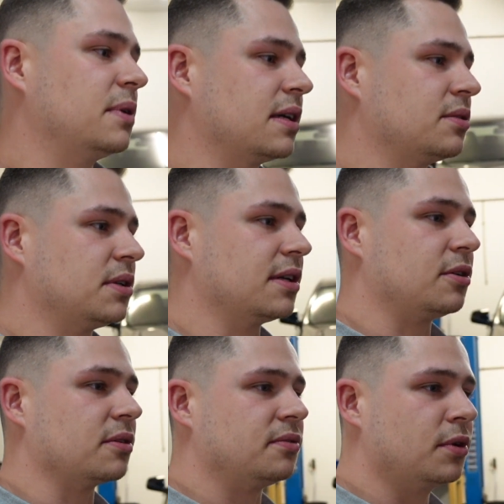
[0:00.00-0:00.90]
bin natürlich
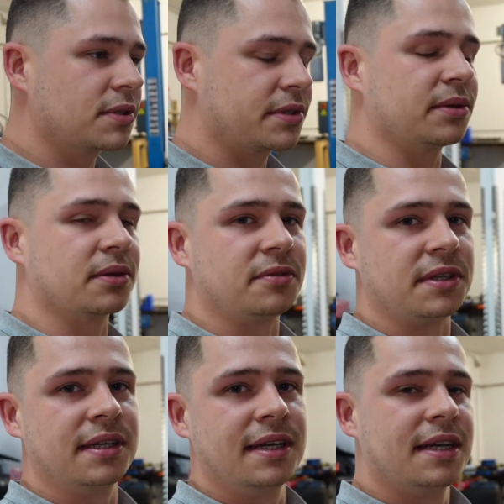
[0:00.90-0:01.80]
auch ein Fuchs
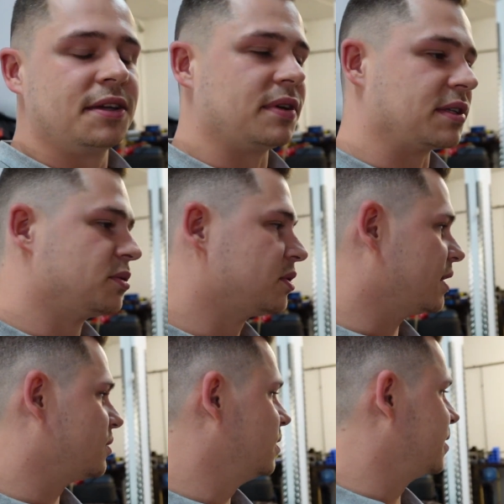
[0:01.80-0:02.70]
irgendwie. Ich versuche
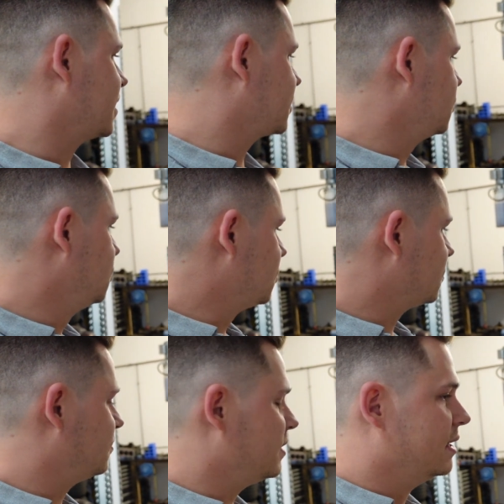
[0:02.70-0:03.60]
natürlich, das
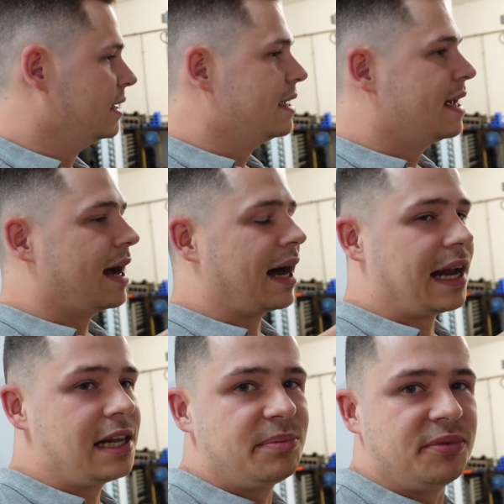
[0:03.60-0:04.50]
irgendwie
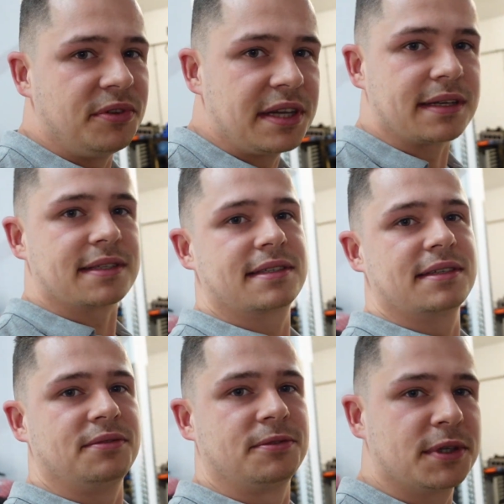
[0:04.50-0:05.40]

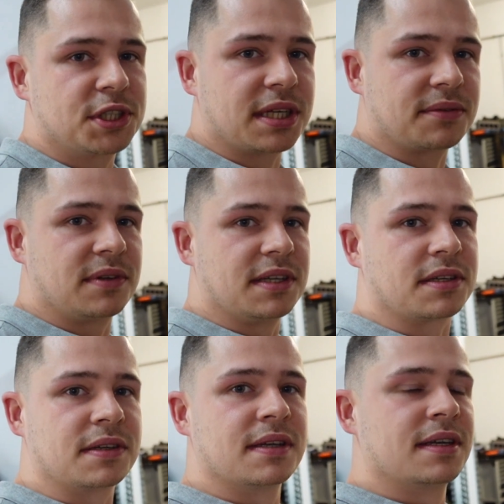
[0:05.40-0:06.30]
halbwegs
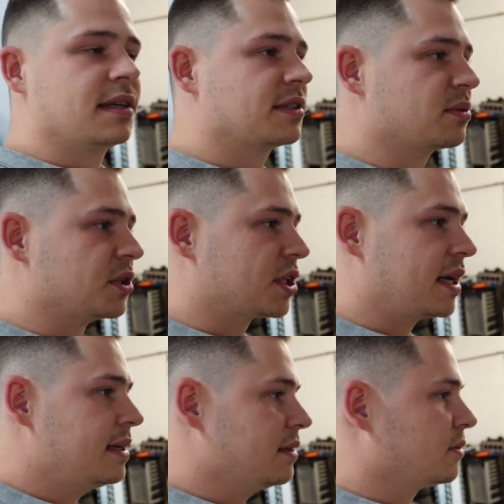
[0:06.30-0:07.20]
wirtschaftlich zu
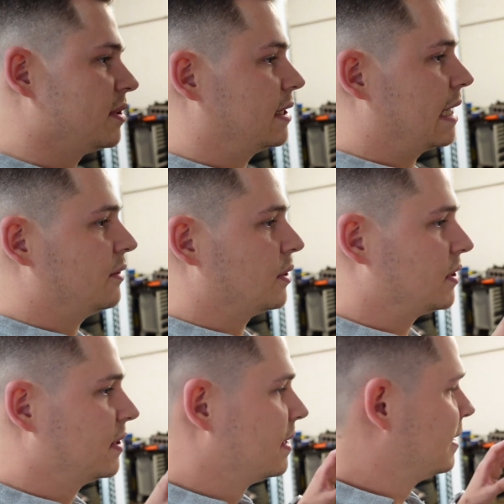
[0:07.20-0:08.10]
gestalten und ich kann
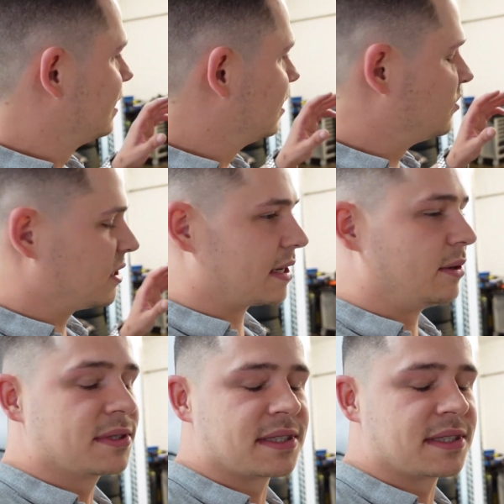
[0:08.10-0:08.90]
euch im Vertrauen